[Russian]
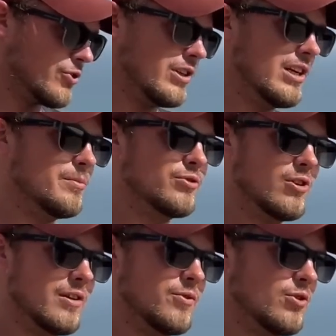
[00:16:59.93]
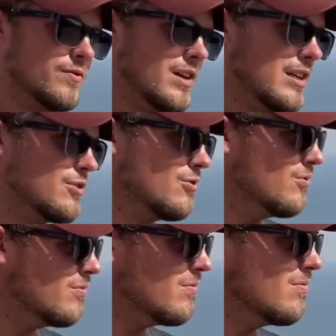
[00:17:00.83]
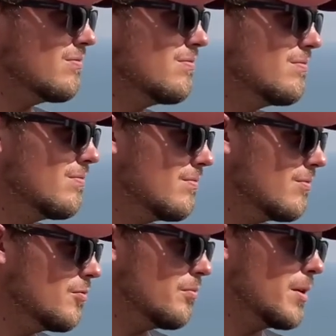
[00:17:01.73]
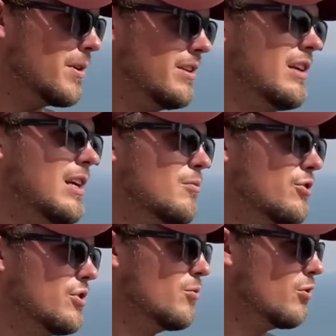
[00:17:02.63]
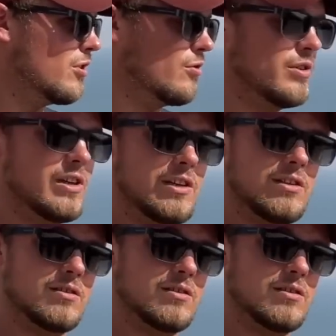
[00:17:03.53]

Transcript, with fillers: ли или плохо вход в газу? Мы потеряем очень многих людей.